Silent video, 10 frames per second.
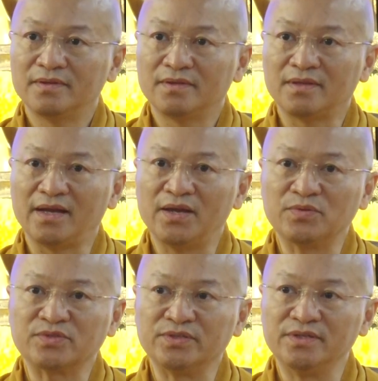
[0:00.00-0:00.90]
là
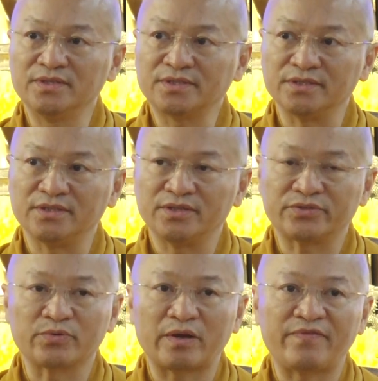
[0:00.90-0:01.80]
hiệu trưởng trường
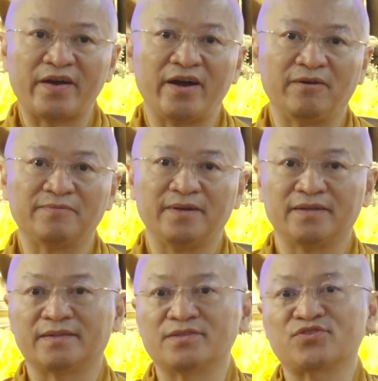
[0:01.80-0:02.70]
trung cấp phật học
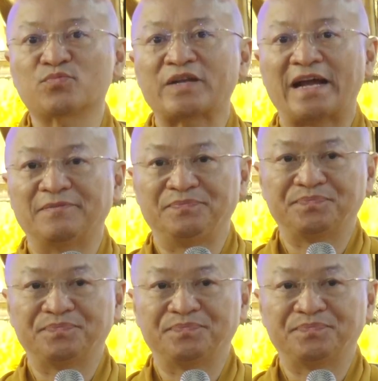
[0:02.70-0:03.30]
à, tỉnh sóc trăng